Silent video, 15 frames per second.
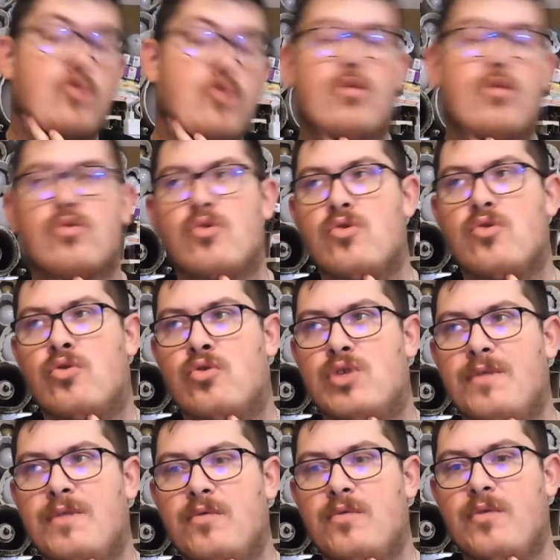Donc, euh,
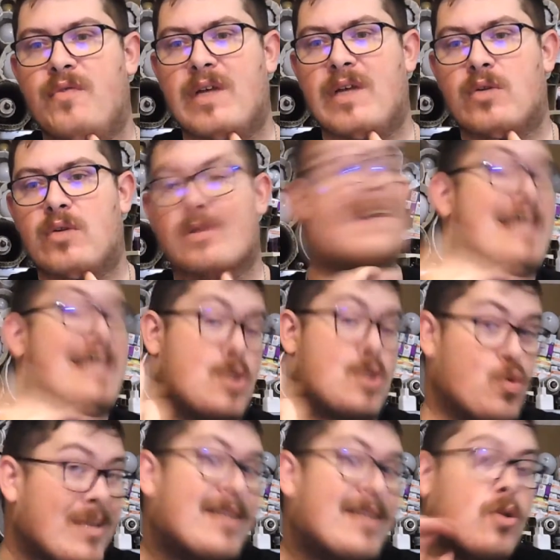j'ai voulu faire donc la
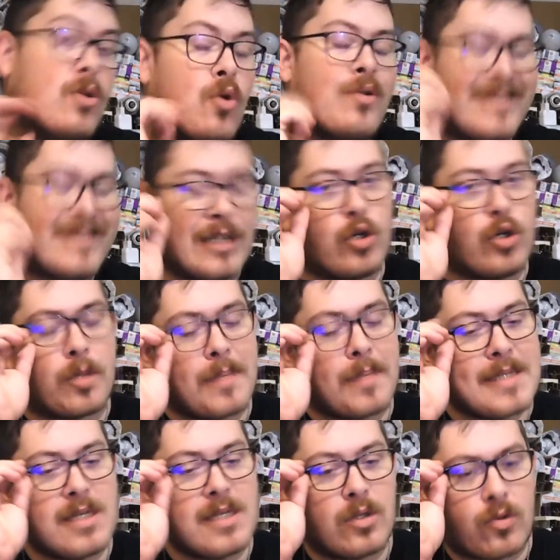suite donc, des docs
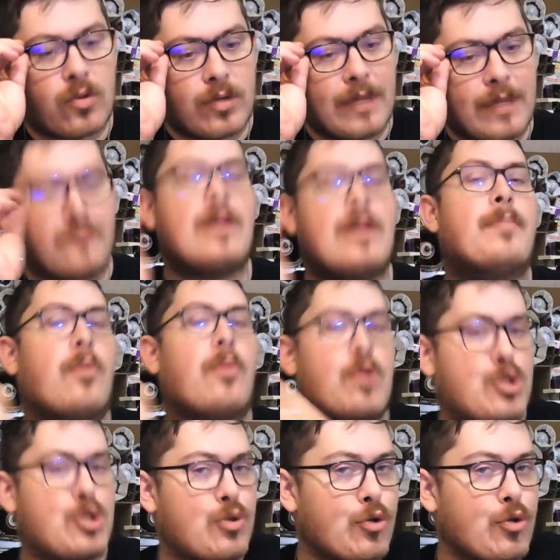Mazda. Donc, on a vu les
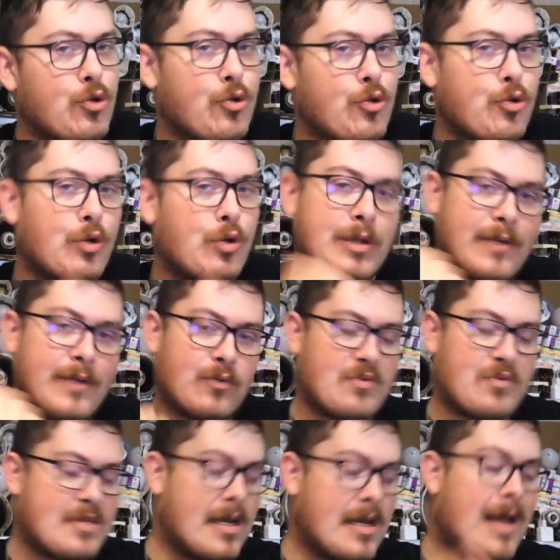brochures, on a vu
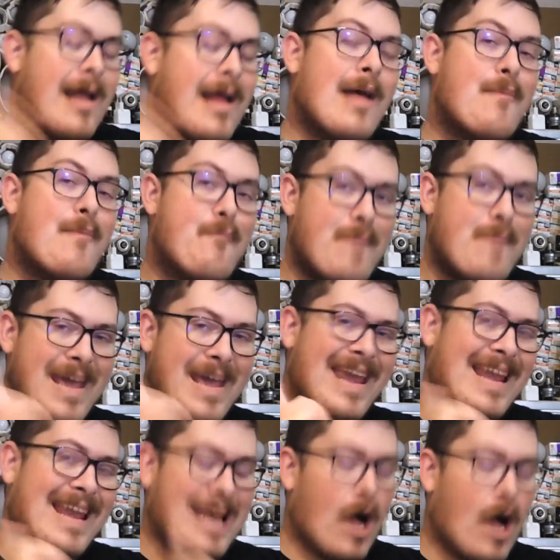tout ça. Mais
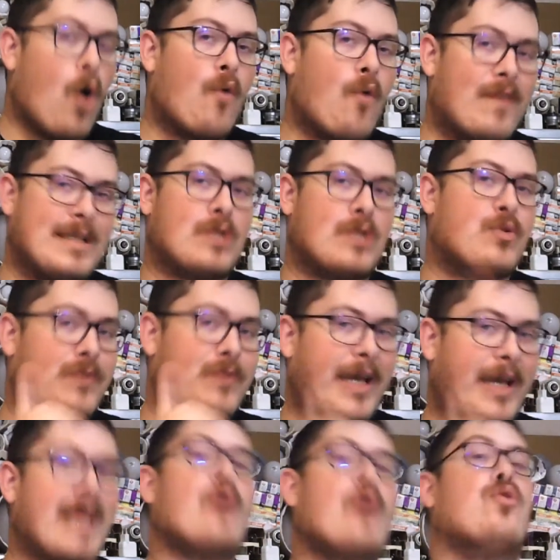là, on va
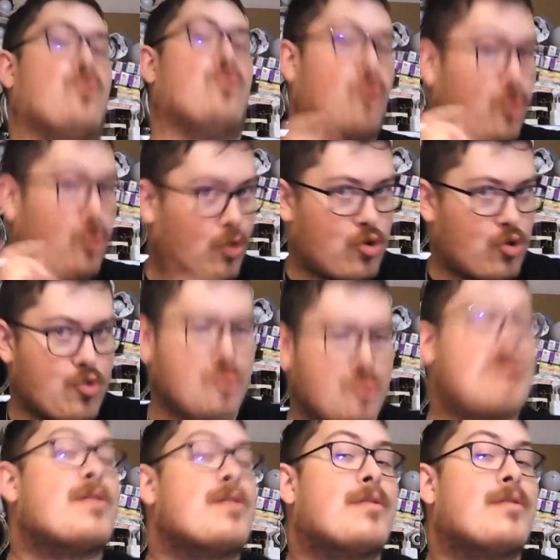découvrir une autre
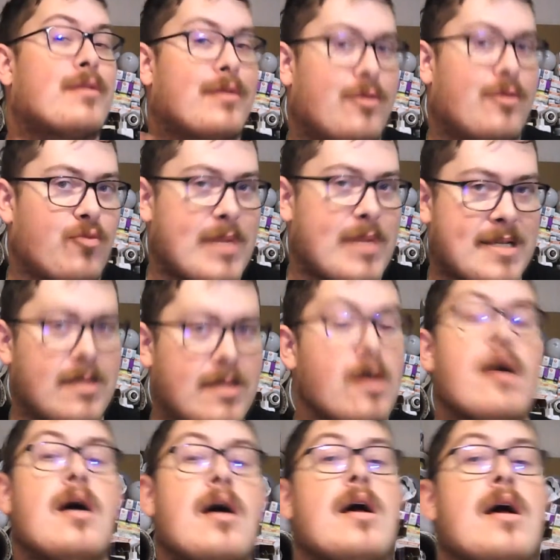chose du
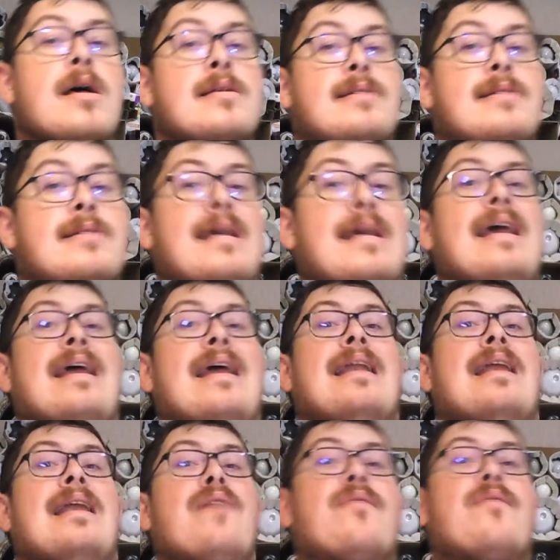Mazda. C'est
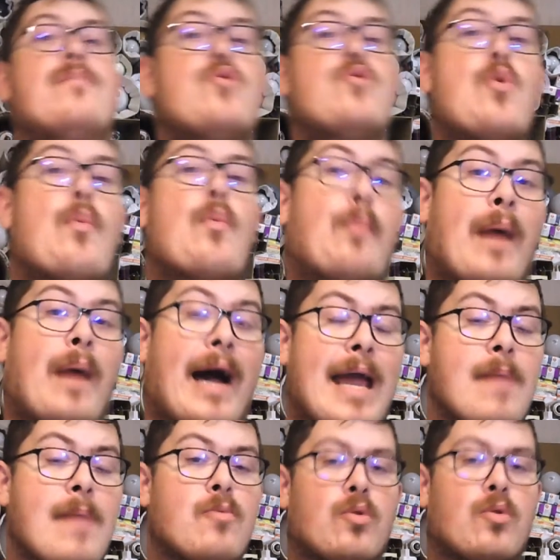les fameux
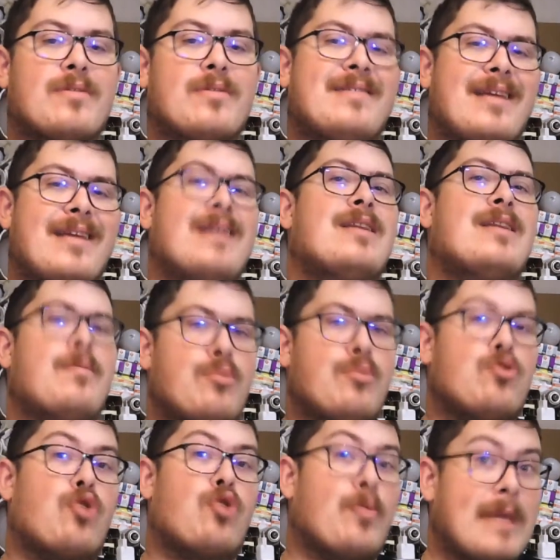barèmes donc, des débuts
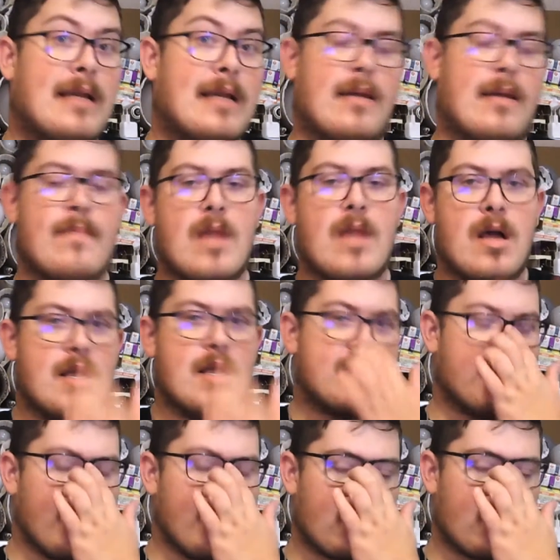2000. C'est
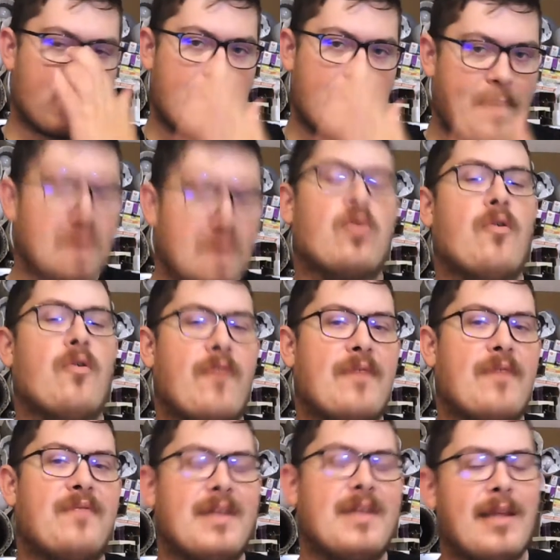vrai que j'ai pas trop fait de
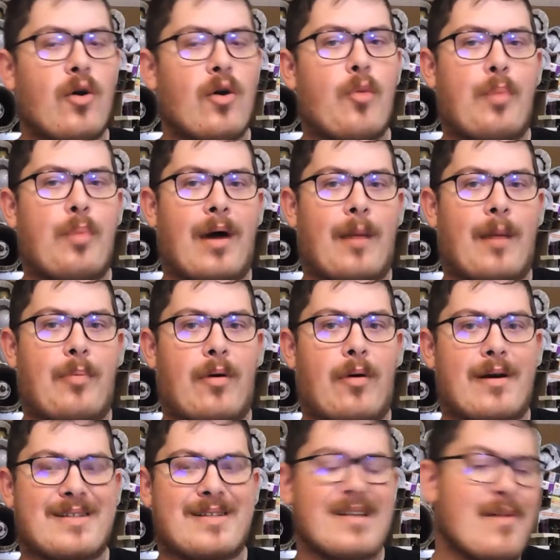vidéo par rapport
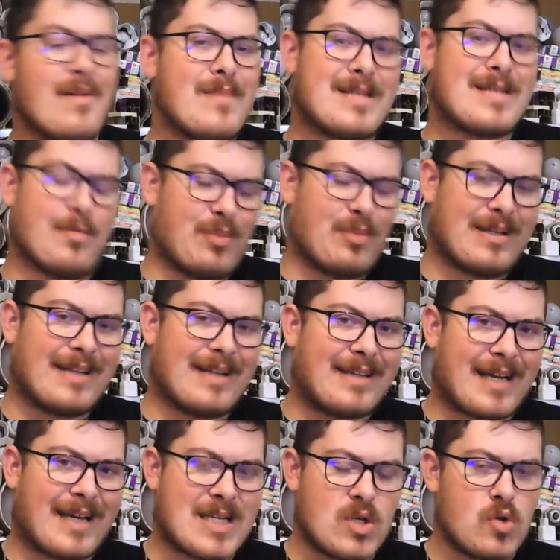à ça, mais ça peut être
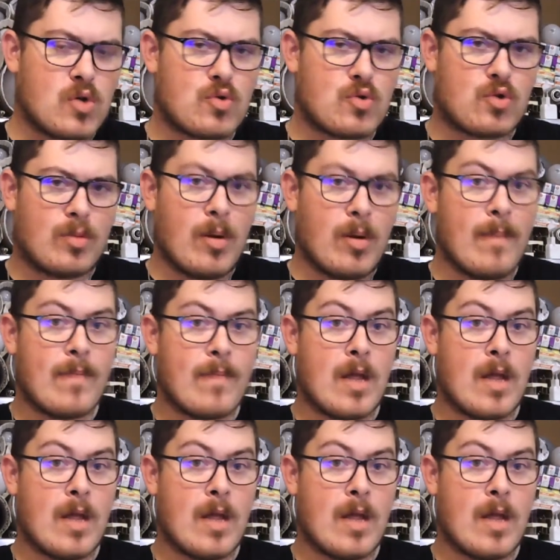intéressant justement.